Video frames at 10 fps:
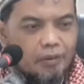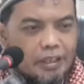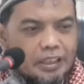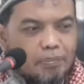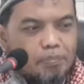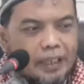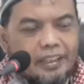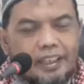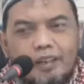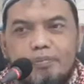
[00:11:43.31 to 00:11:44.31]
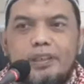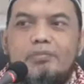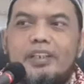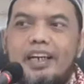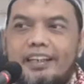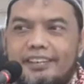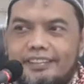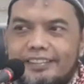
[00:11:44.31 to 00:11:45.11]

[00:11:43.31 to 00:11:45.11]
hewan cepat dalam penyembelihan.